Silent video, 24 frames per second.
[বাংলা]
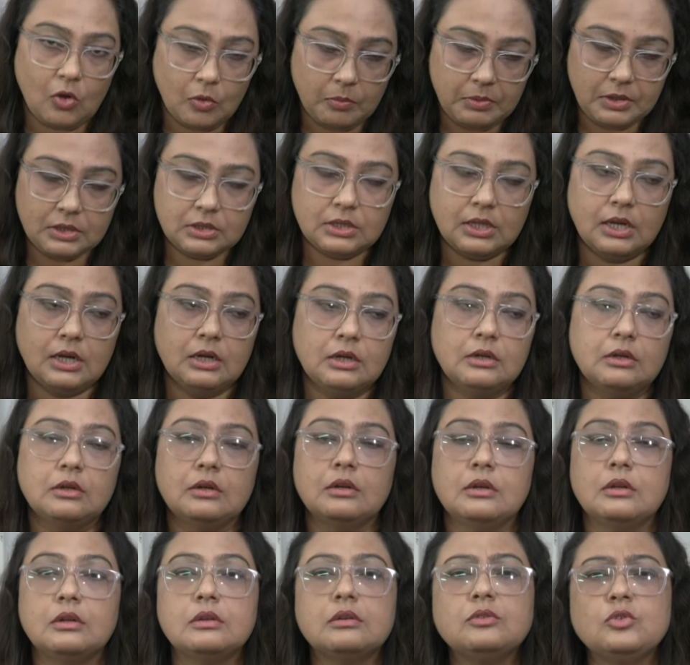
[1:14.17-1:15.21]
হবে তার
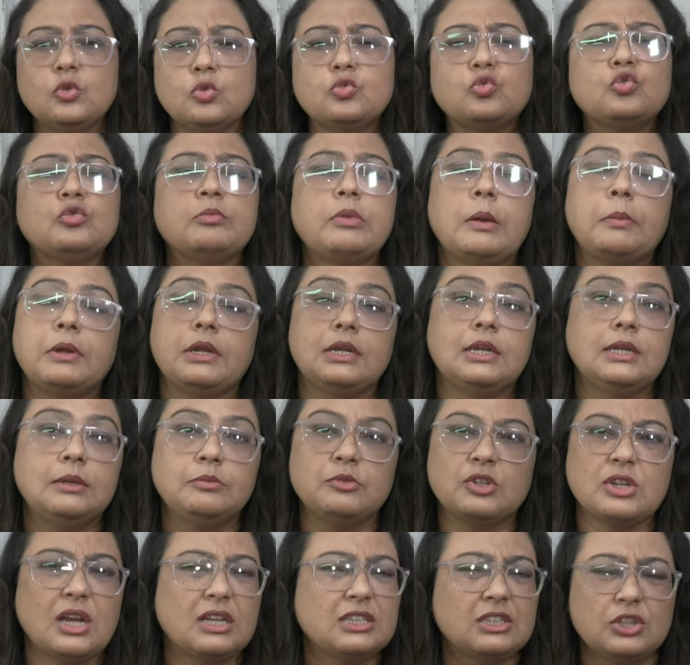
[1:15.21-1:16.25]
নতুনভাবে টিম
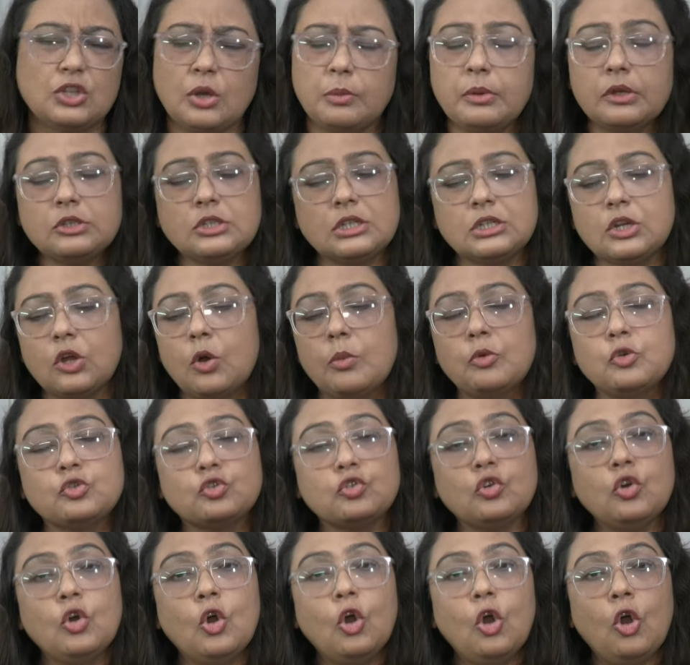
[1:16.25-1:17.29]
সাজাতে হবে সেটা অবশ্য
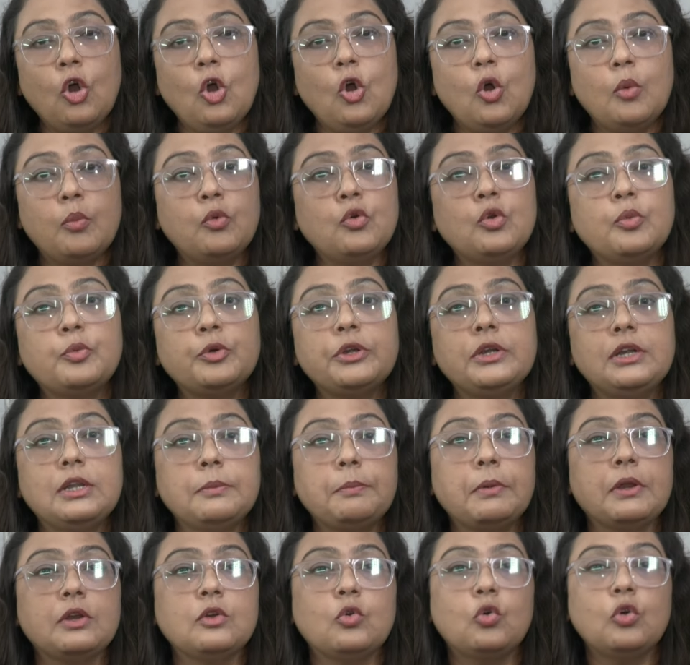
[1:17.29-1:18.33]
পুরোপুরি
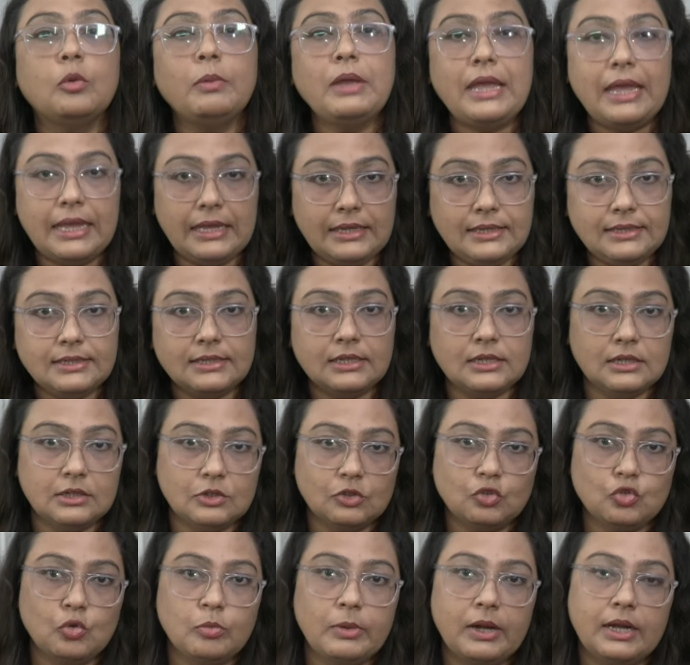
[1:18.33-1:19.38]
ডিপেন্ড করবে এই যে
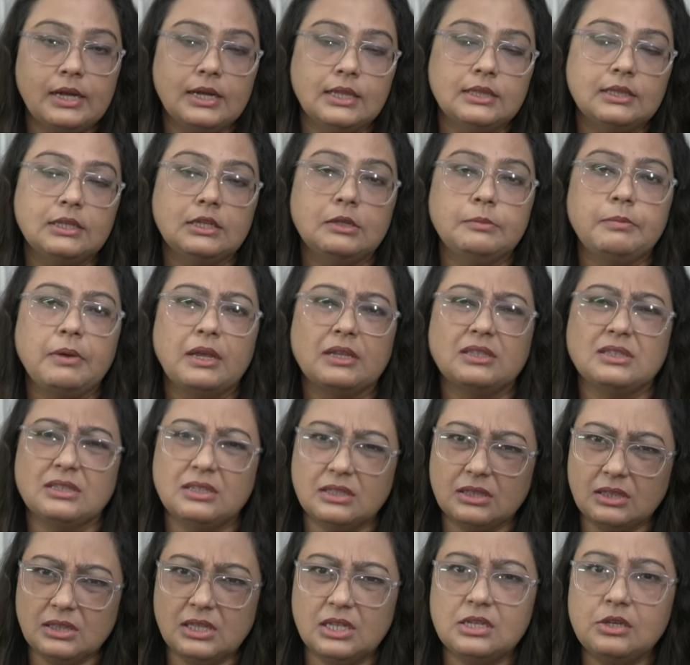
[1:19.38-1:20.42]
সময়টা তিনি
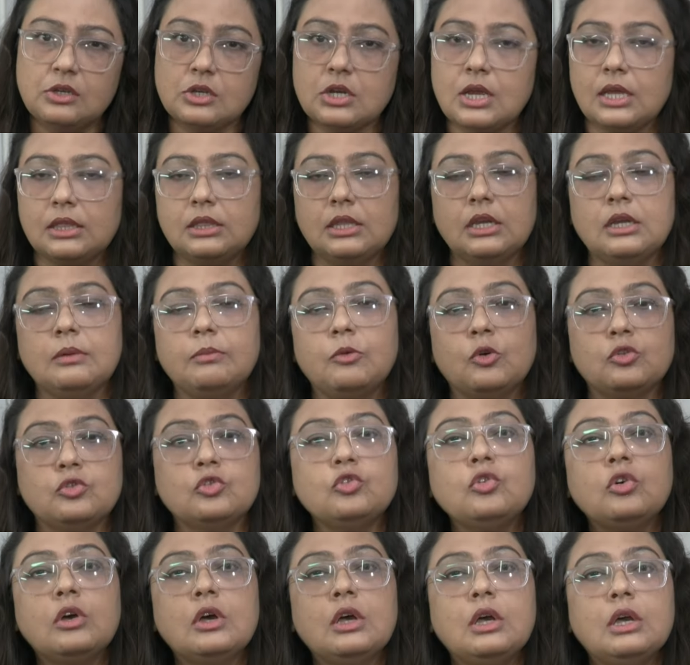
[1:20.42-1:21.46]
পাচ্ছেন দিন সাতেক মতো
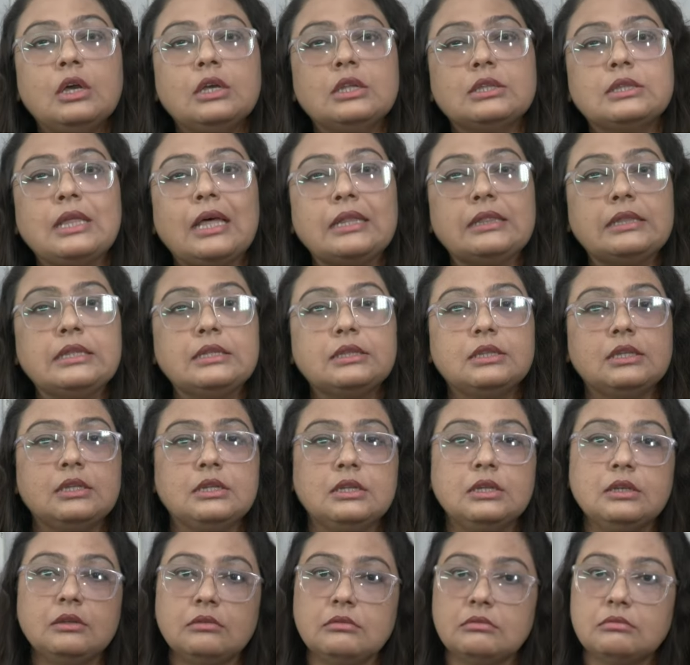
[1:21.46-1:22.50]
তাতে
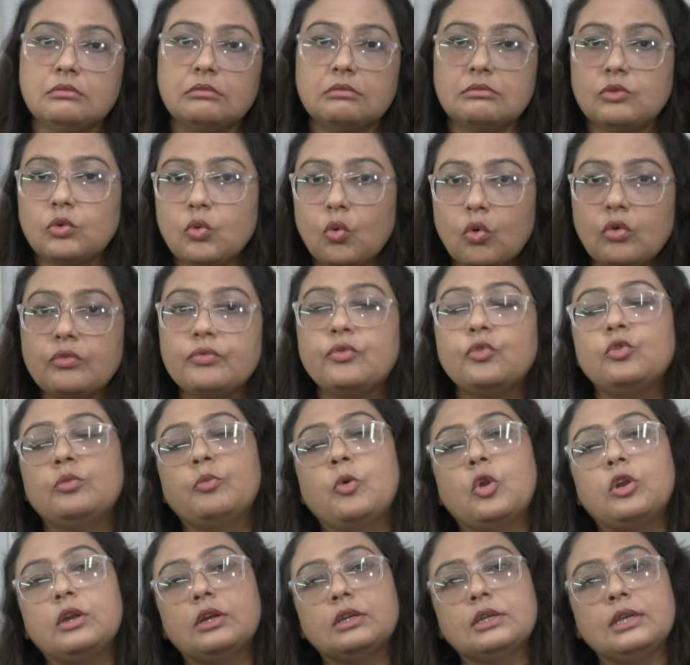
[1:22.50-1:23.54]
তিনি কোন
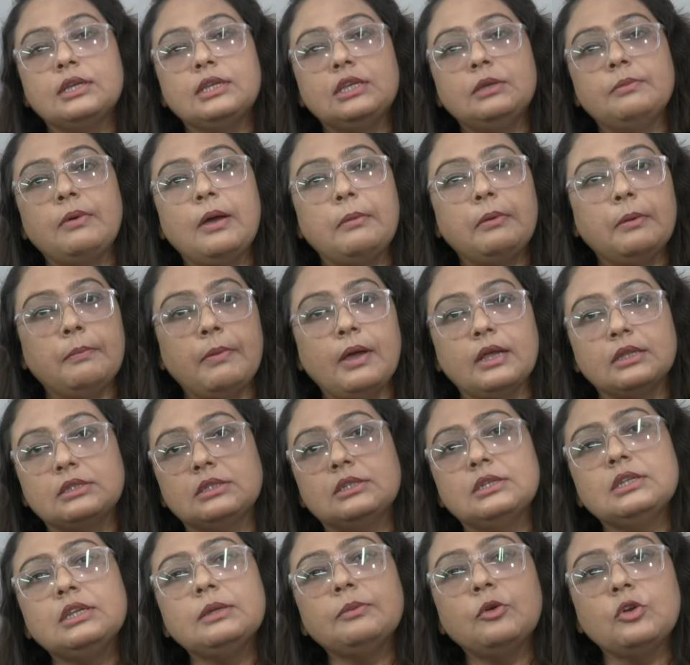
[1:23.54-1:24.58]
ফুটবলারকে কিভাবে
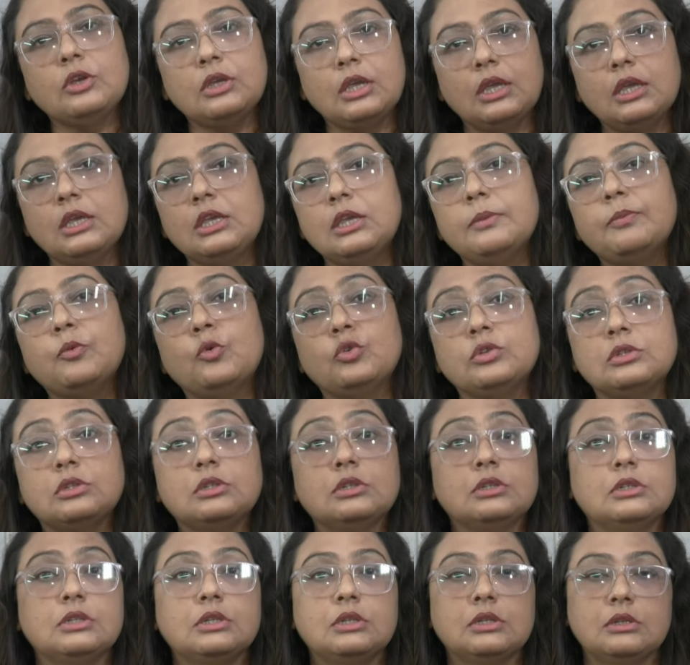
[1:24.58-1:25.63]
পাচ্ছেন এবং কে কী
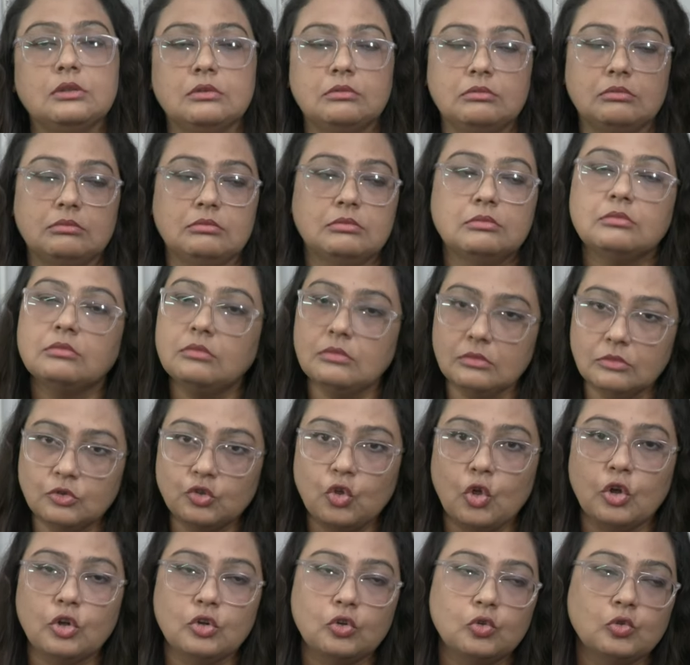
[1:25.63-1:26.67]
পরিস্থিতিতে
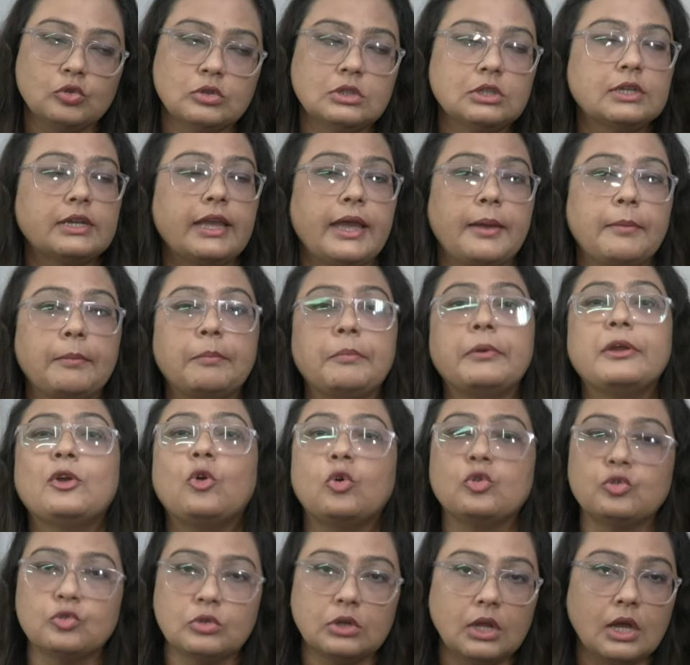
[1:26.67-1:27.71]
জয়েন করছে ক্যাম্পে
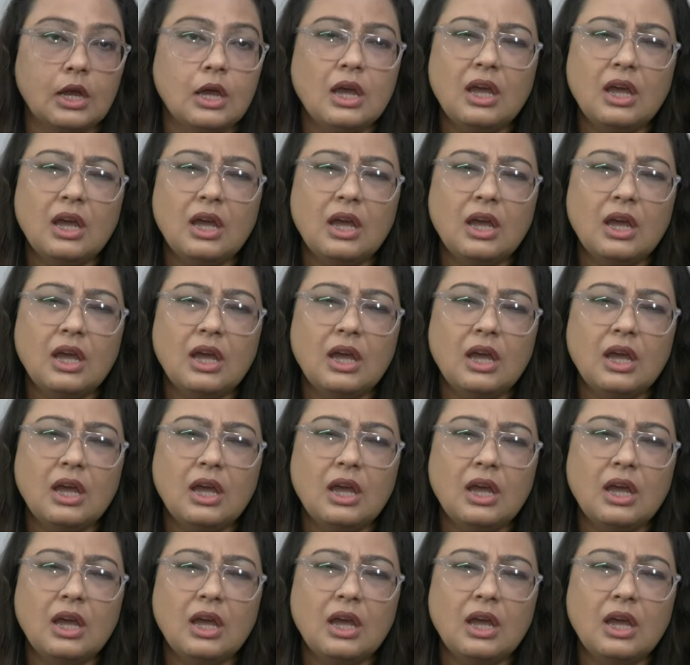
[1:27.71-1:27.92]
কতটা